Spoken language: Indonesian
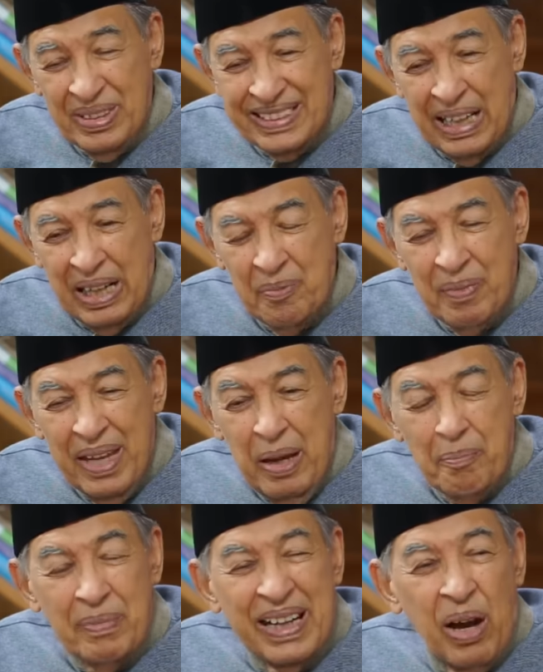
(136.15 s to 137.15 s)
Wasallam
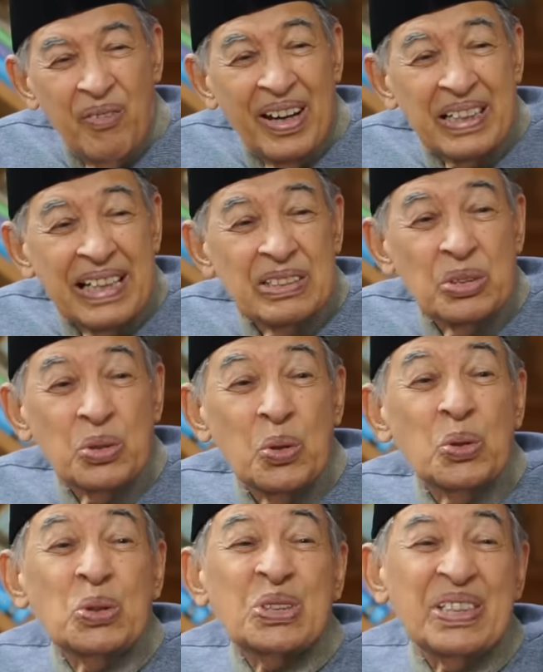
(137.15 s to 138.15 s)
menawarkan
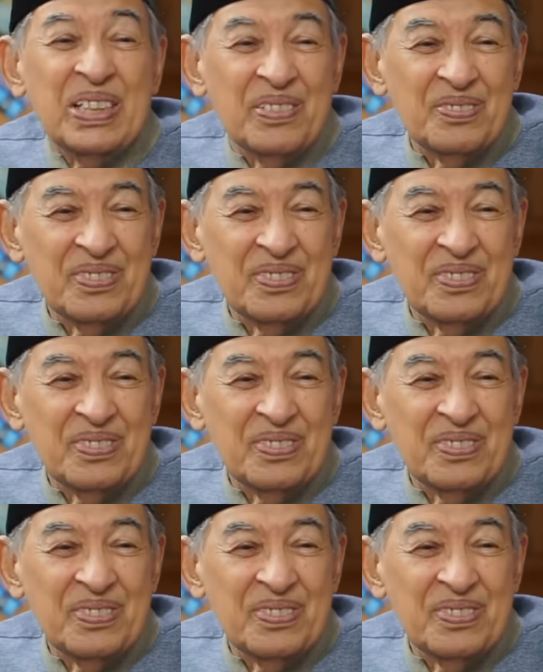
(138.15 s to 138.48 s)
solusi.